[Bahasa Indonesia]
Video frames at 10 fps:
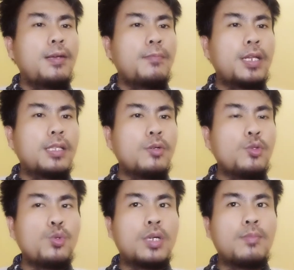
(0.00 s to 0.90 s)
Pada tahun
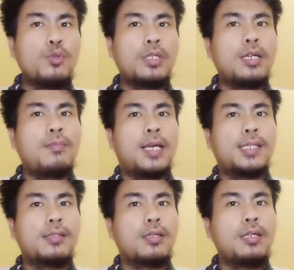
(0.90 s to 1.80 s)

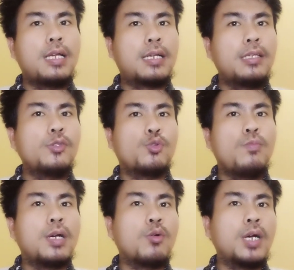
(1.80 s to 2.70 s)
2013 terdengar isu
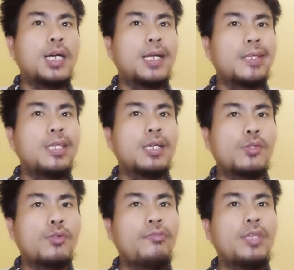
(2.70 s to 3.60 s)
bahwa Hagia
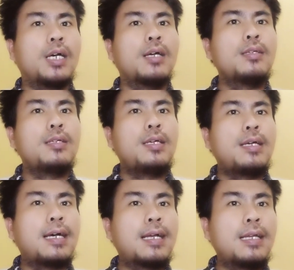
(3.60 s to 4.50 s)
Sophia
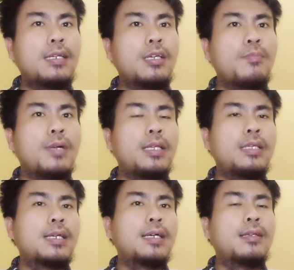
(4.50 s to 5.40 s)
akan
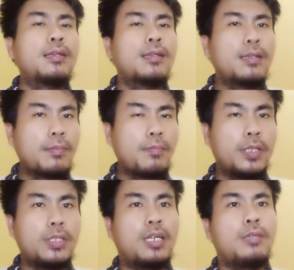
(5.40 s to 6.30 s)
dikembalikan
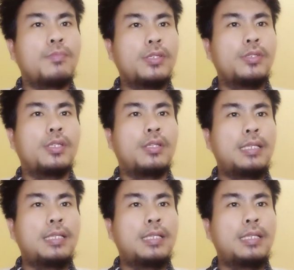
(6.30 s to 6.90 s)
menjadi masjid.